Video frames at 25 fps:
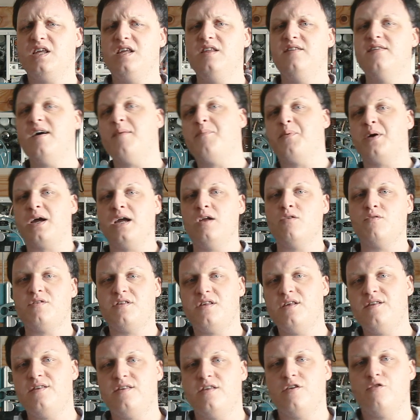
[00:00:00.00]
qui d'après le
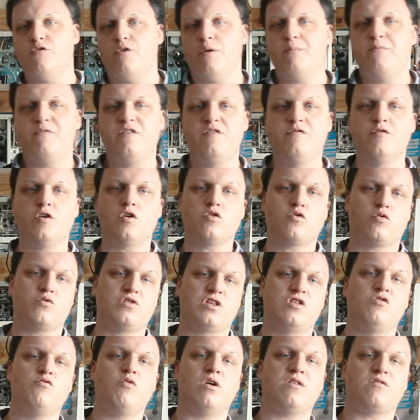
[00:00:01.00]
site CEM Vivant
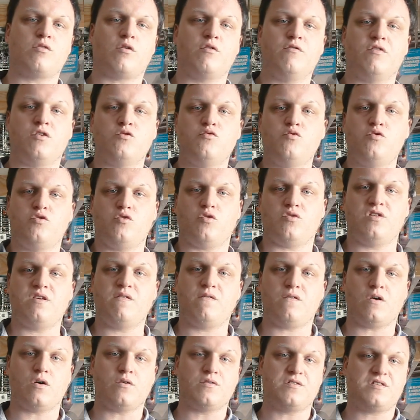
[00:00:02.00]
continue à être vendu sur
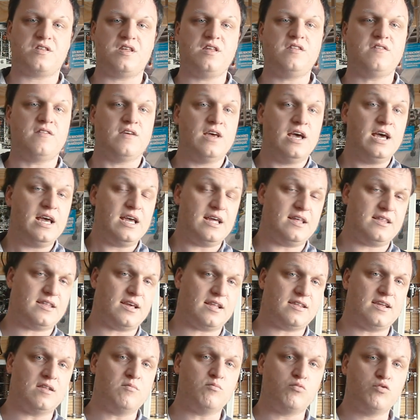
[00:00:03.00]
différents sites et
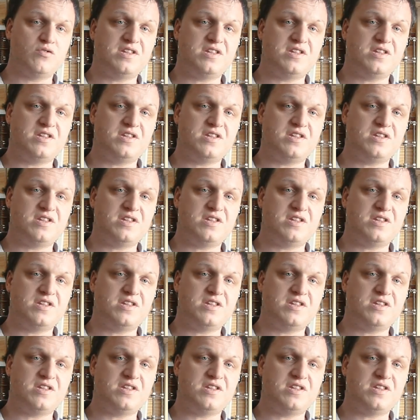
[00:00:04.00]
certaines